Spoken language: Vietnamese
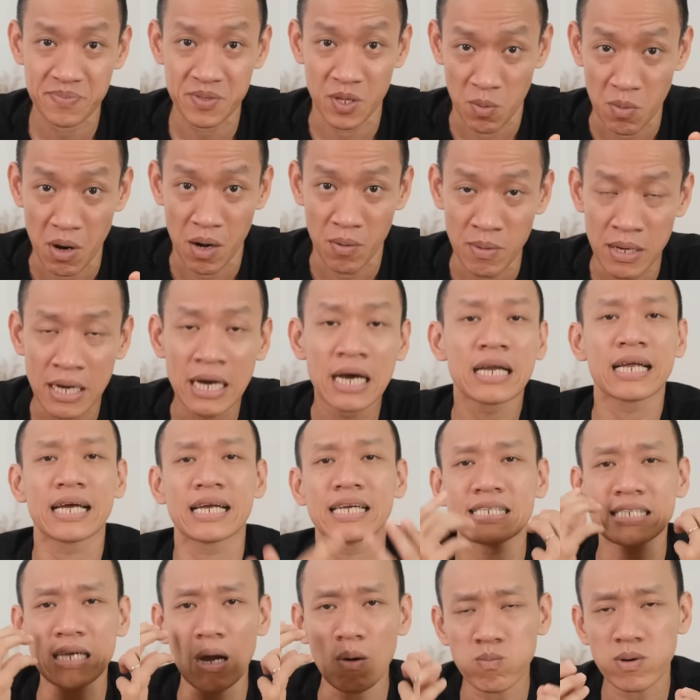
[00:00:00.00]
Đúng không?
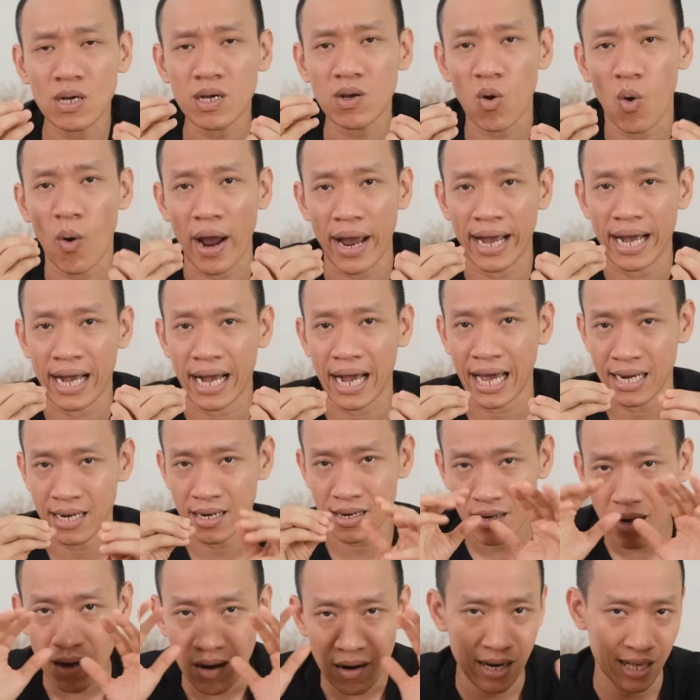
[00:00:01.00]
Thì trong cái hoàn
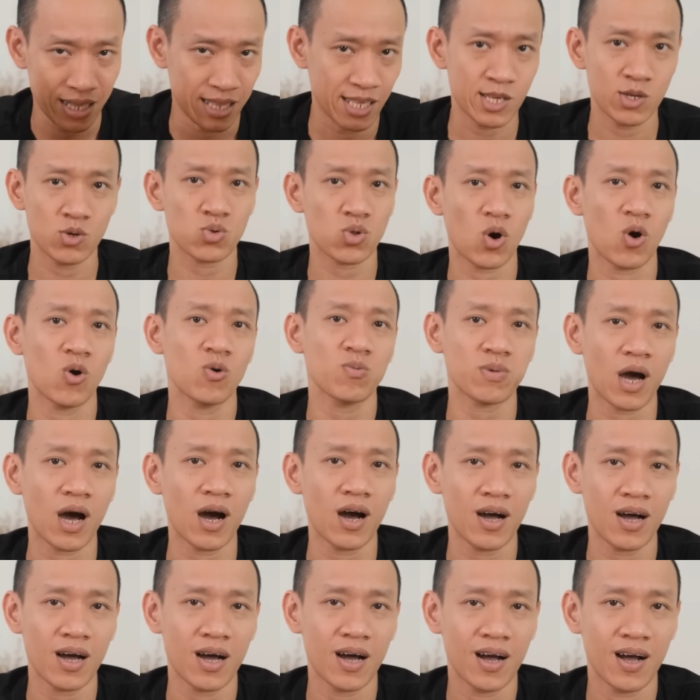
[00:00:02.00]
cảnh rất là thiếu thốn
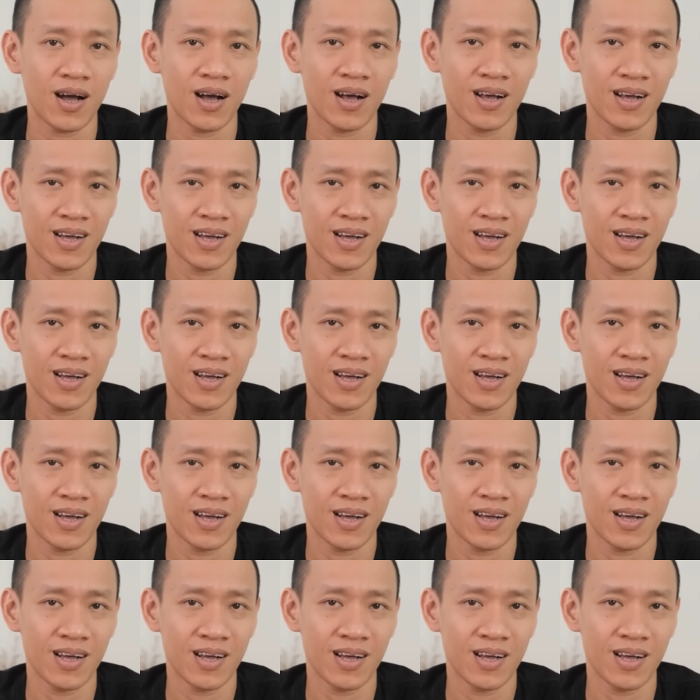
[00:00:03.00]
đó,